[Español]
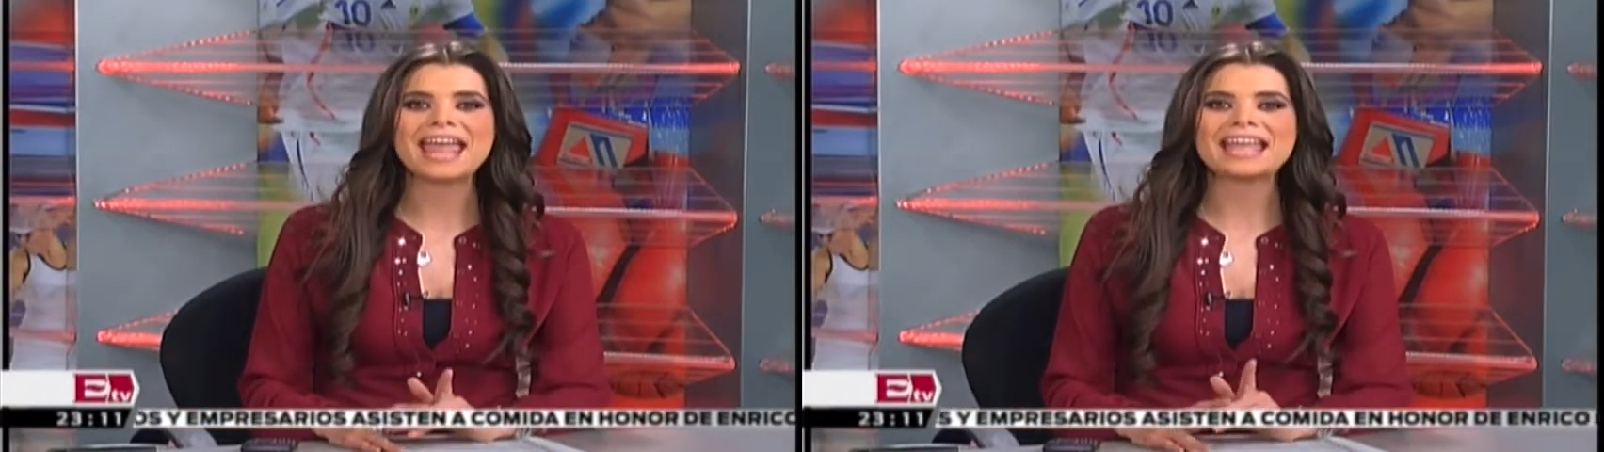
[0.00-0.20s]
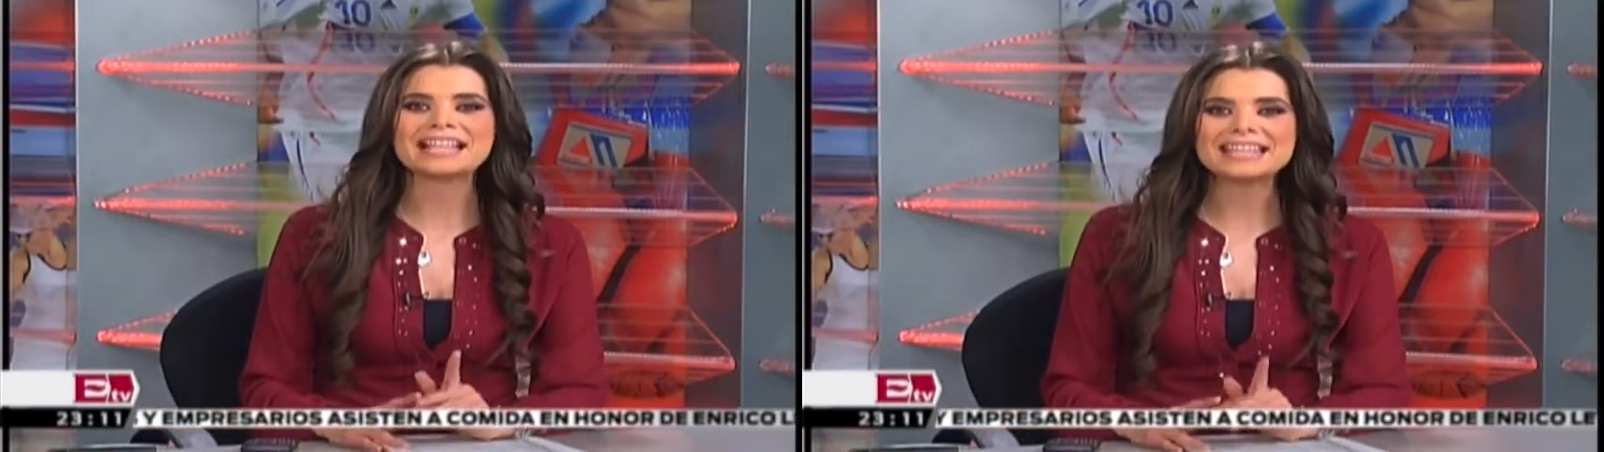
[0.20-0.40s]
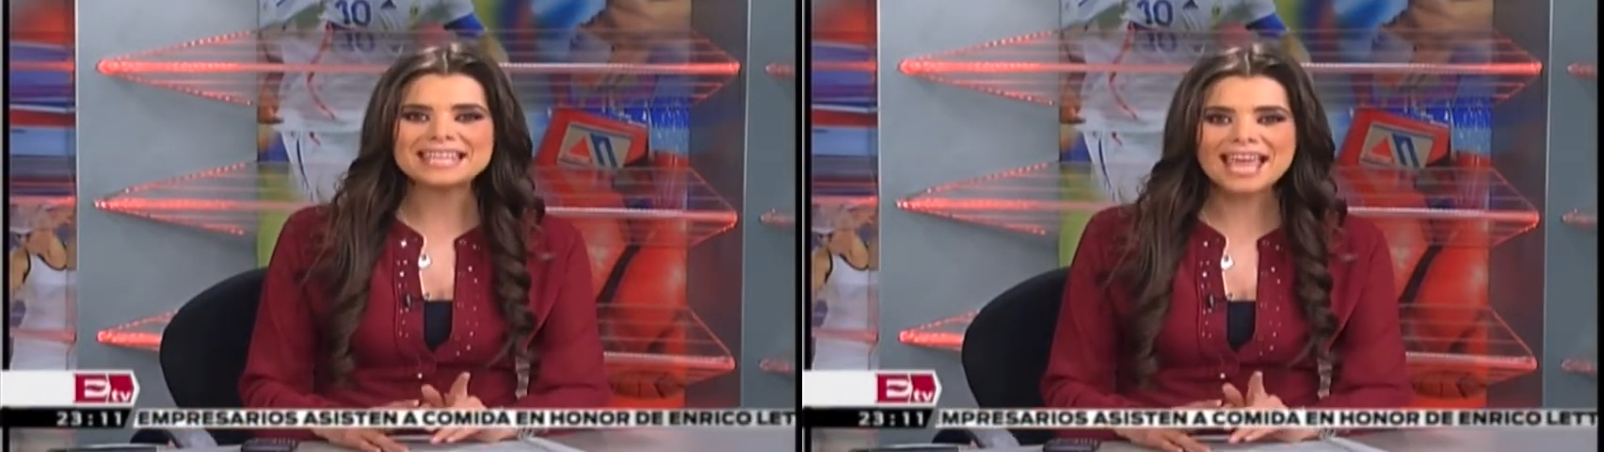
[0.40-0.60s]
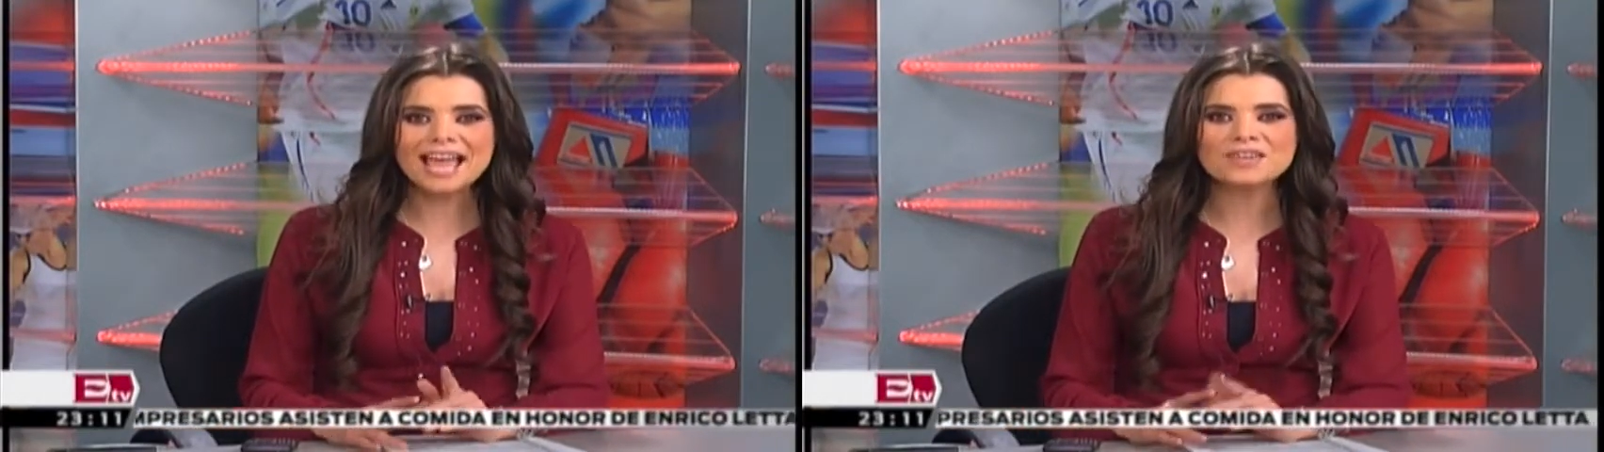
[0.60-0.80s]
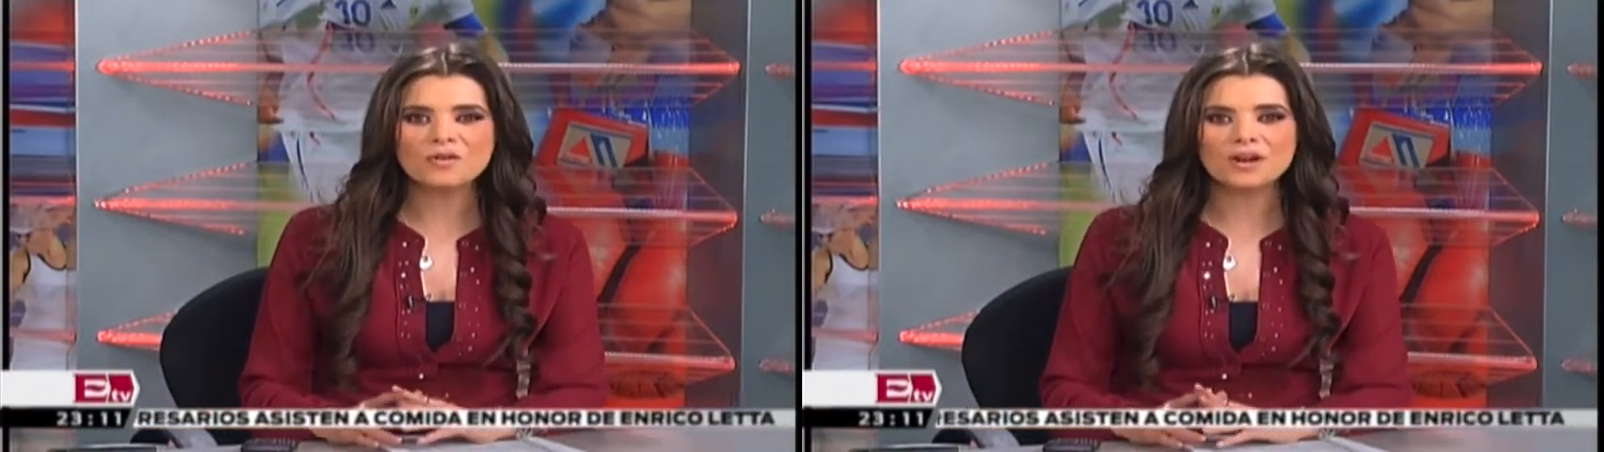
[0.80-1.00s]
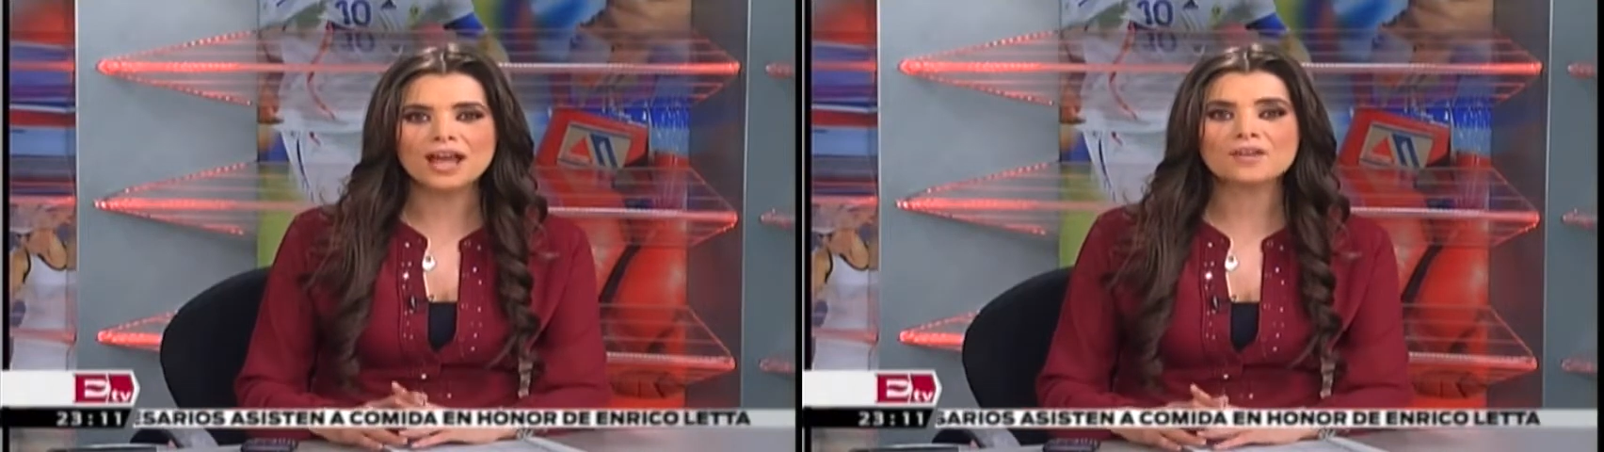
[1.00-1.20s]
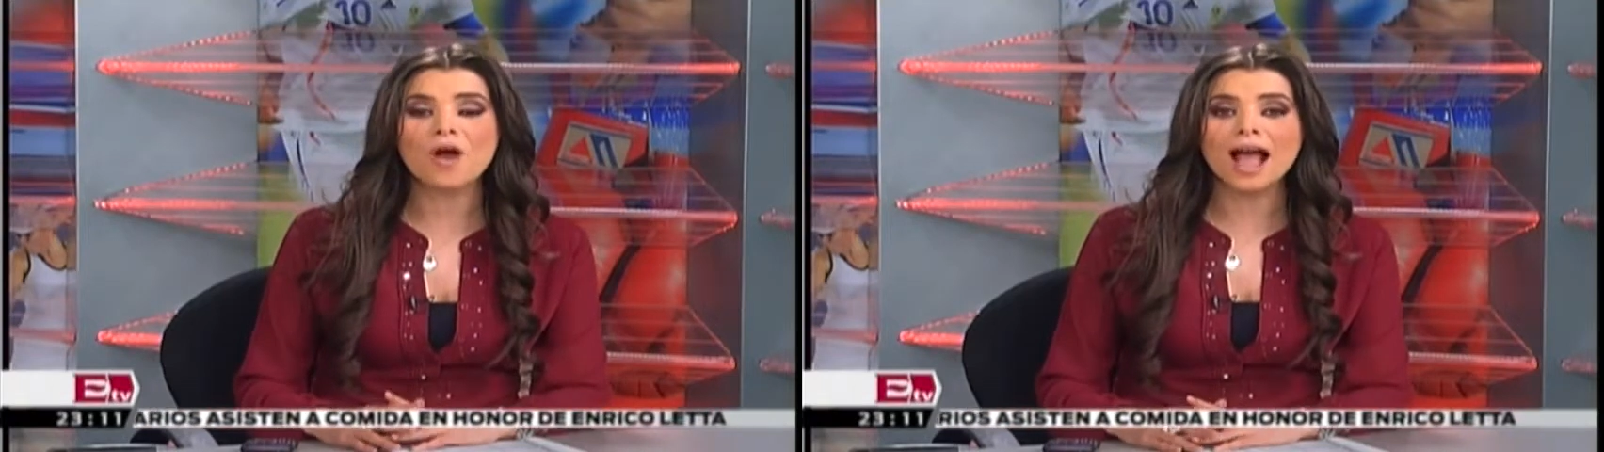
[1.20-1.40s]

el día y horario